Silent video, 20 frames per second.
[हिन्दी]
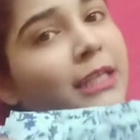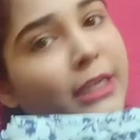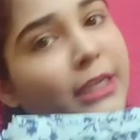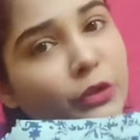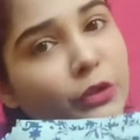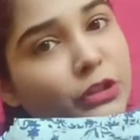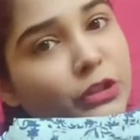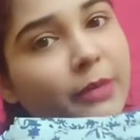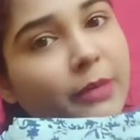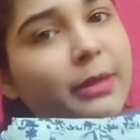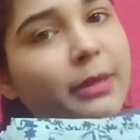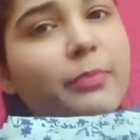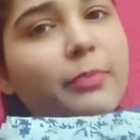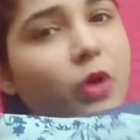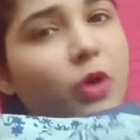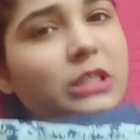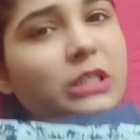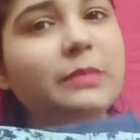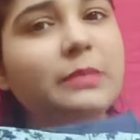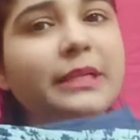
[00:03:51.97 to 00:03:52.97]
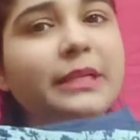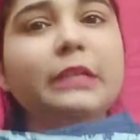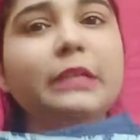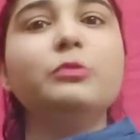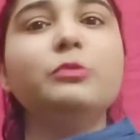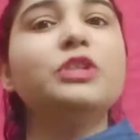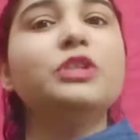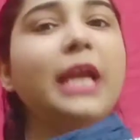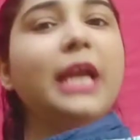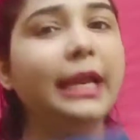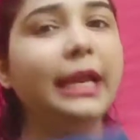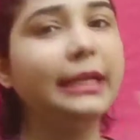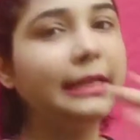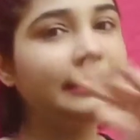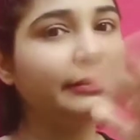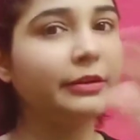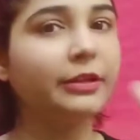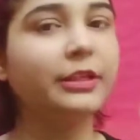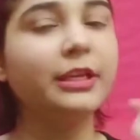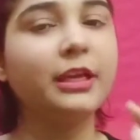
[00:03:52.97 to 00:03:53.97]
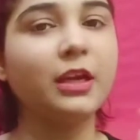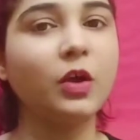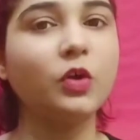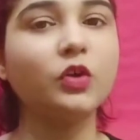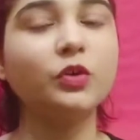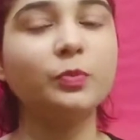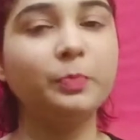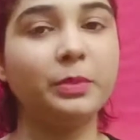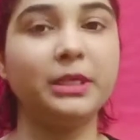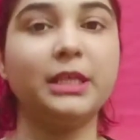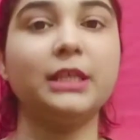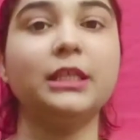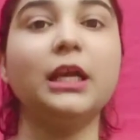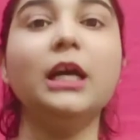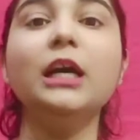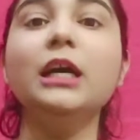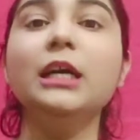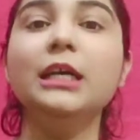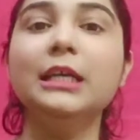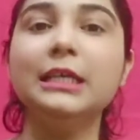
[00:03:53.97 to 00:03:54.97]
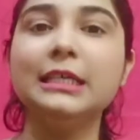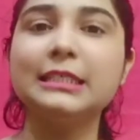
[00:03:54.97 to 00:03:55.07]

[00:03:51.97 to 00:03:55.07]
ये कुर्ता भी अप्रॉक्सीमेटली मुझे 800 के अराउंड पड़ा था